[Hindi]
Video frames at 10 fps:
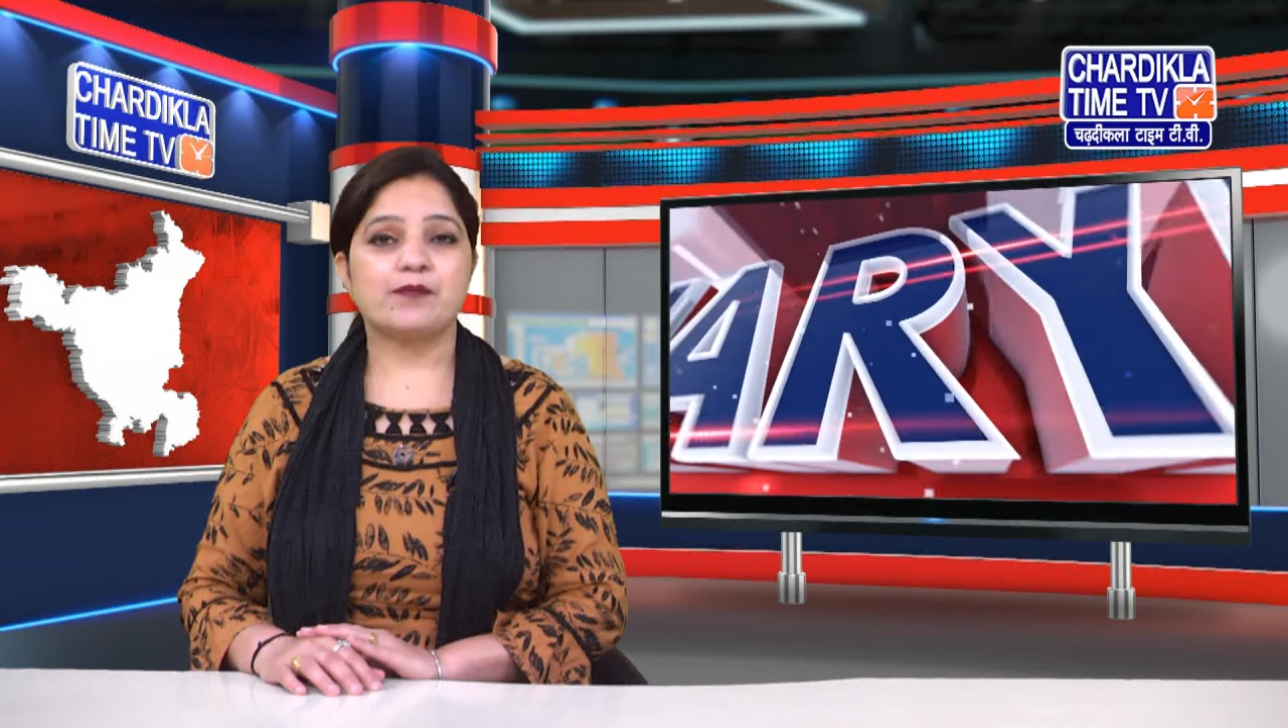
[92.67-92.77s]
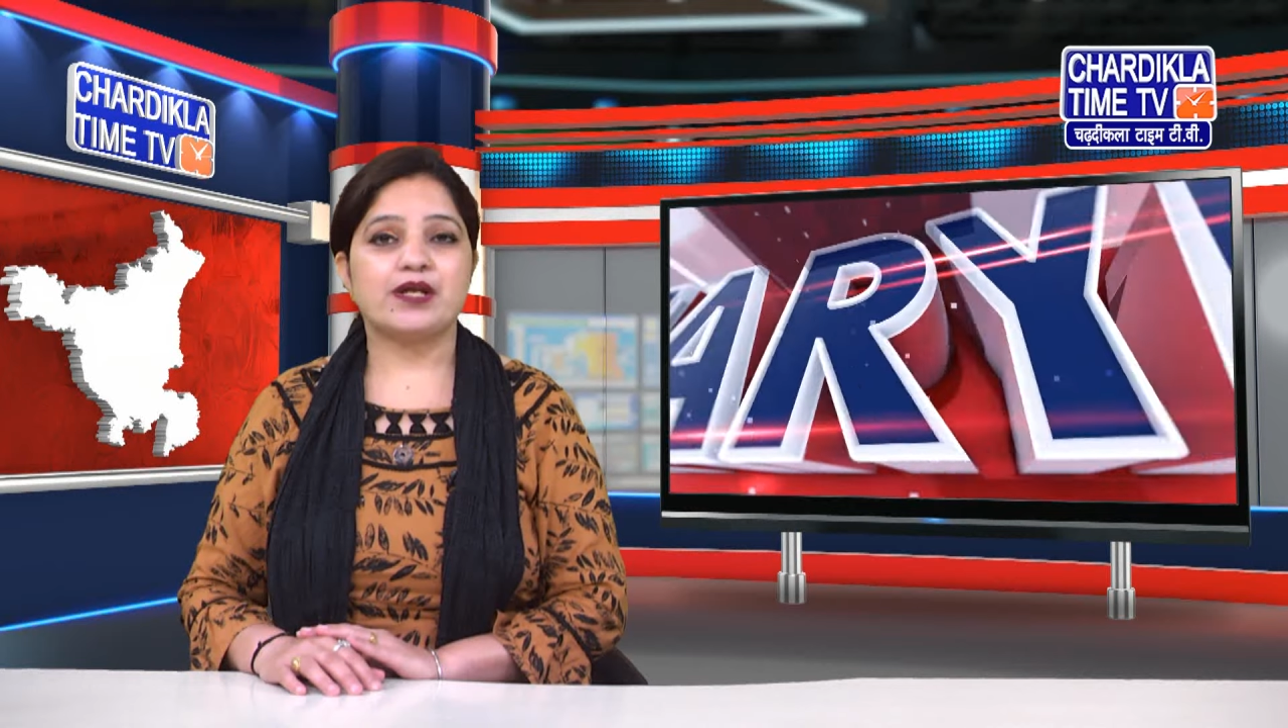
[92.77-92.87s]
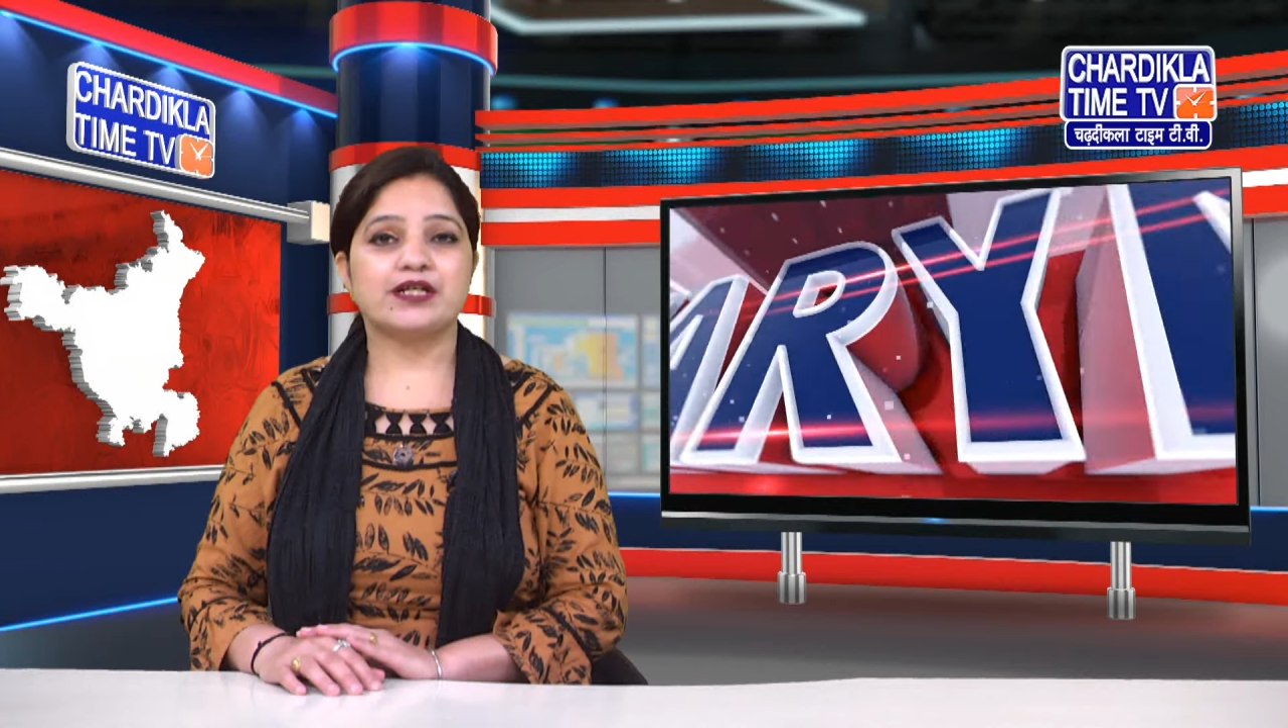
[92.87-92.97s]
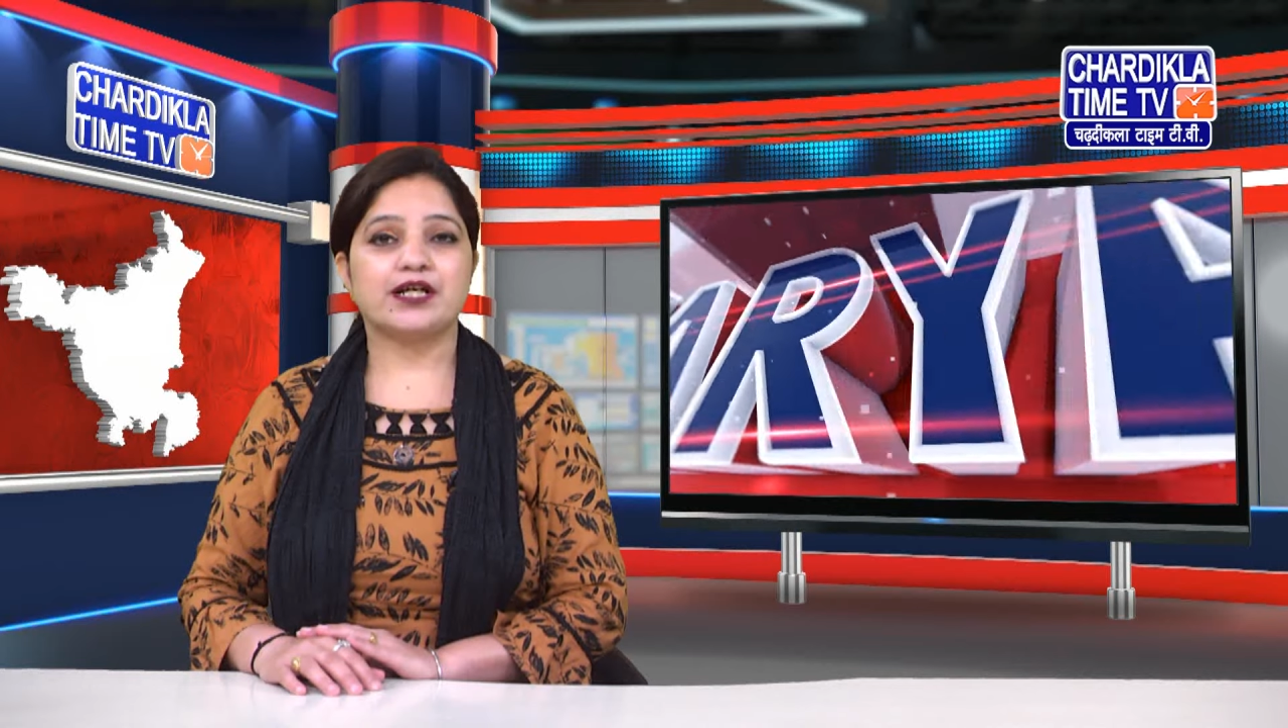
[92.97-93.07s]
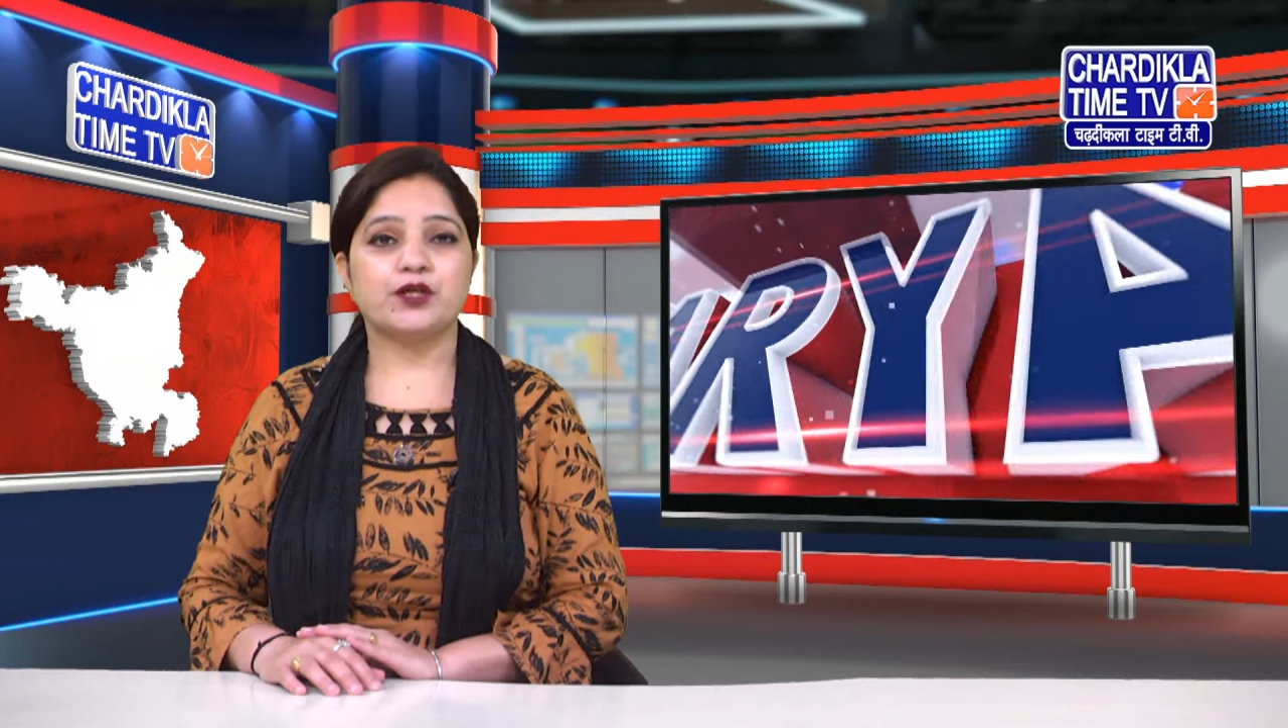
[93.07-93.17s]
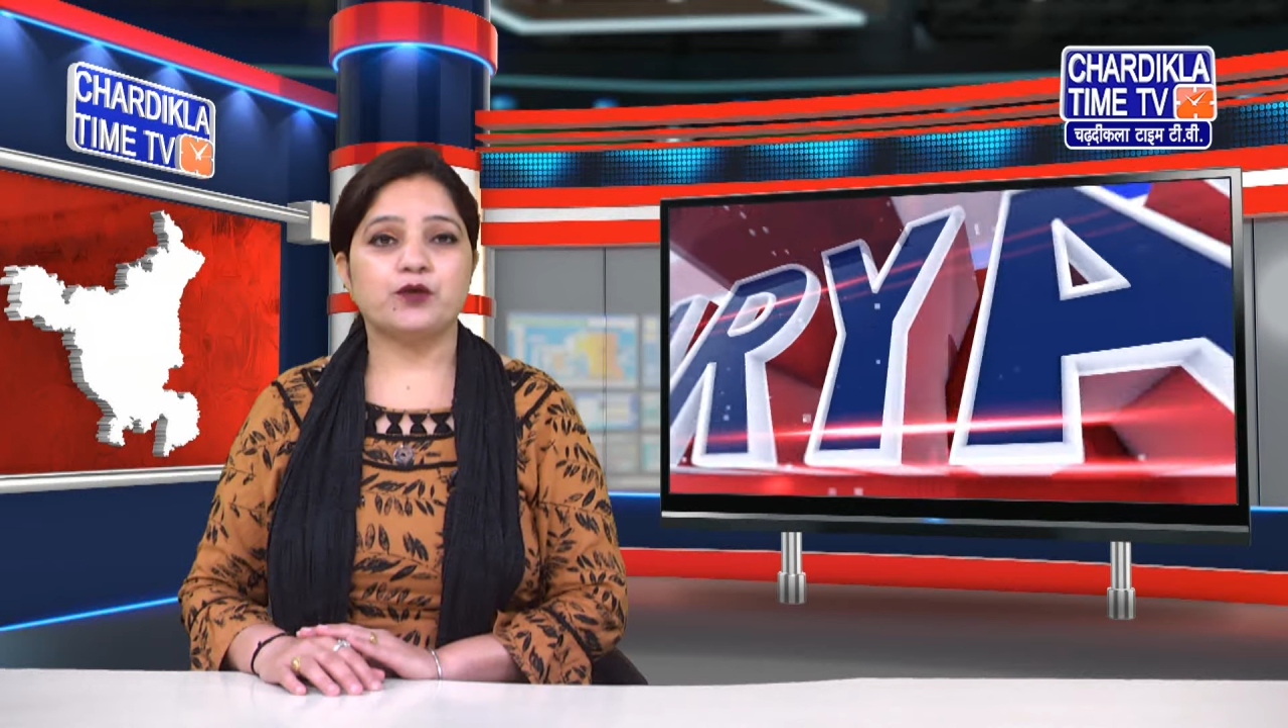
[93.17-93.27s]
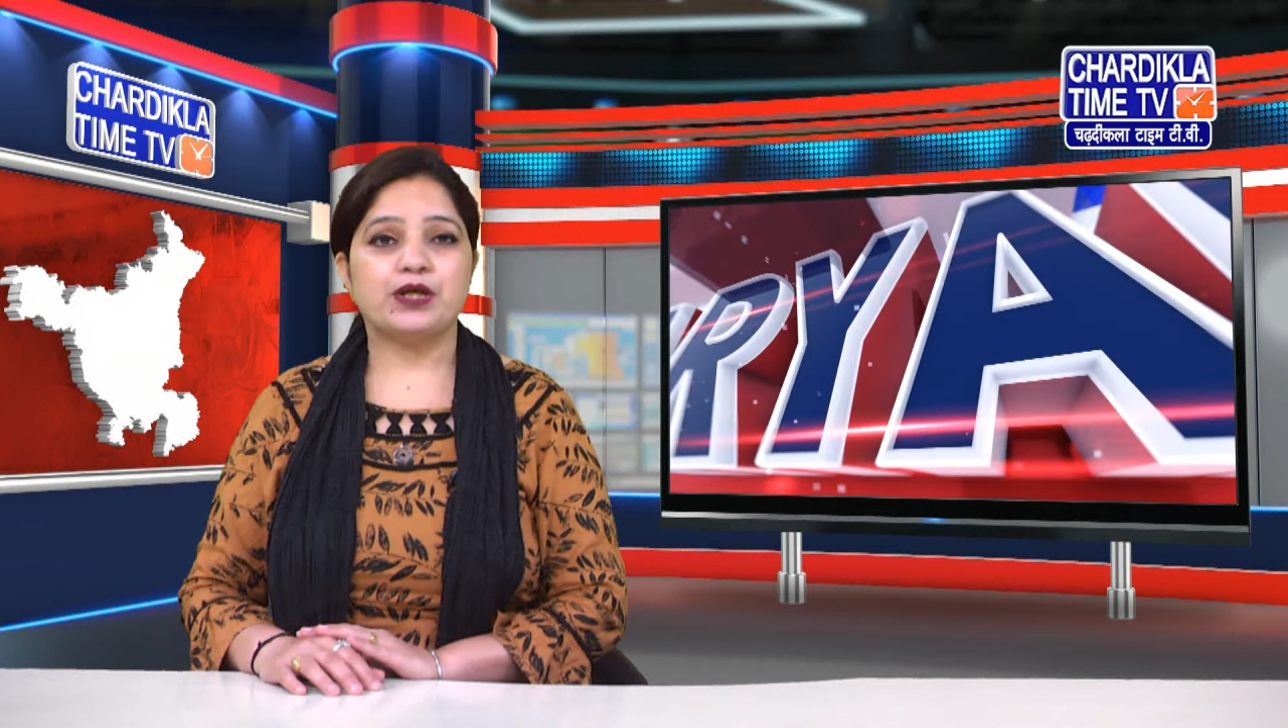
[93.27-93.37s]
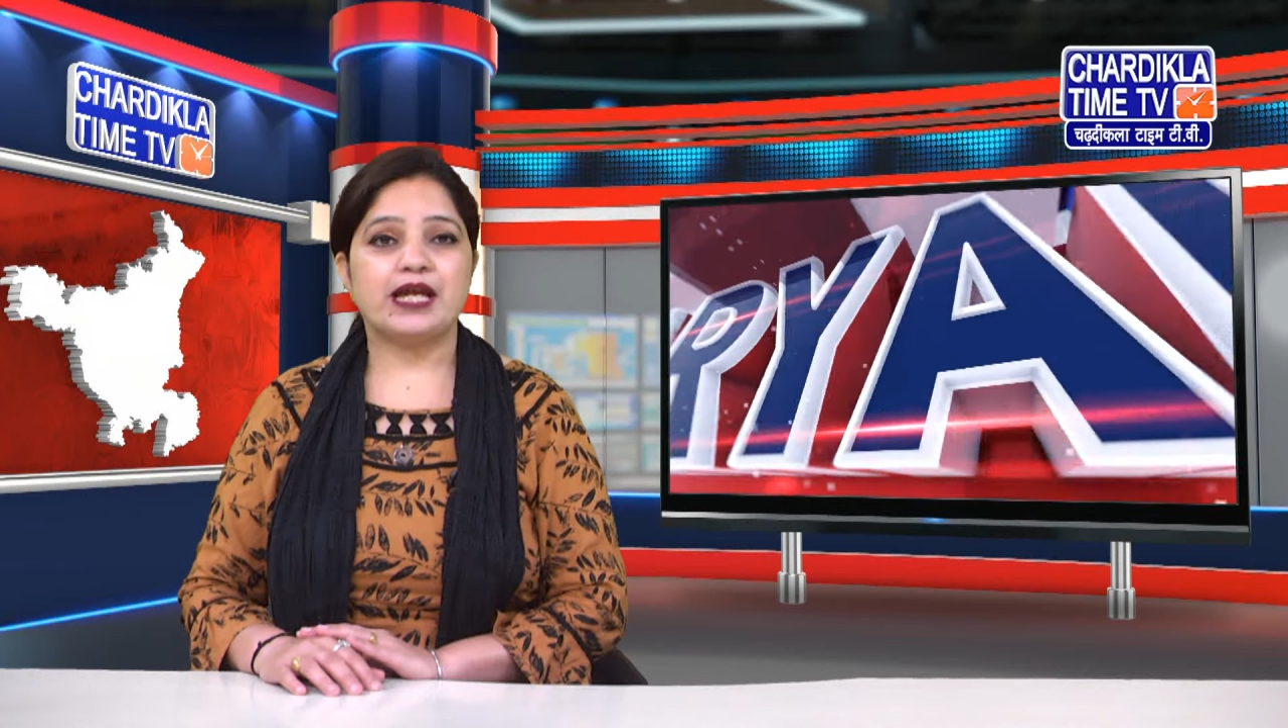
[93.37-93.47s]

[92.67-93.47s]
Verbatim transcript: में डटी हुई